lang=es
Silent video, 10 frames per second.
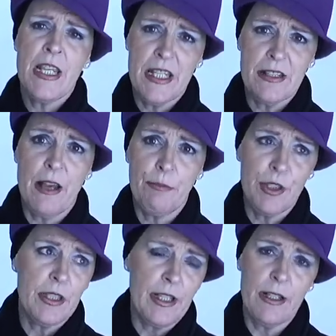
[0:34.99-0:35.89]
y esa
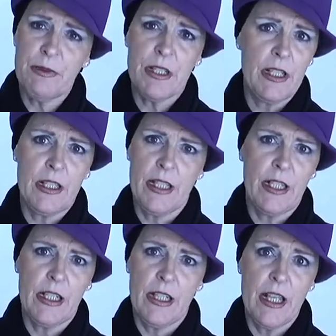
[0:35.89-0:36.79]
apuesta que el
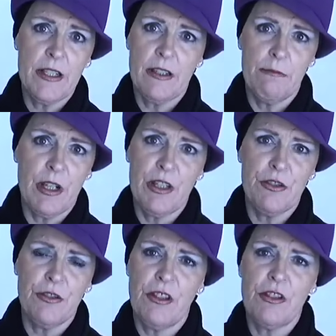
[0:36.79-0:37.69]
presidente Griñán siempre ha
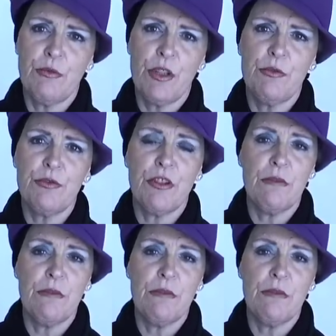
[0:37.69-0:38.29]
dicho desde su discurso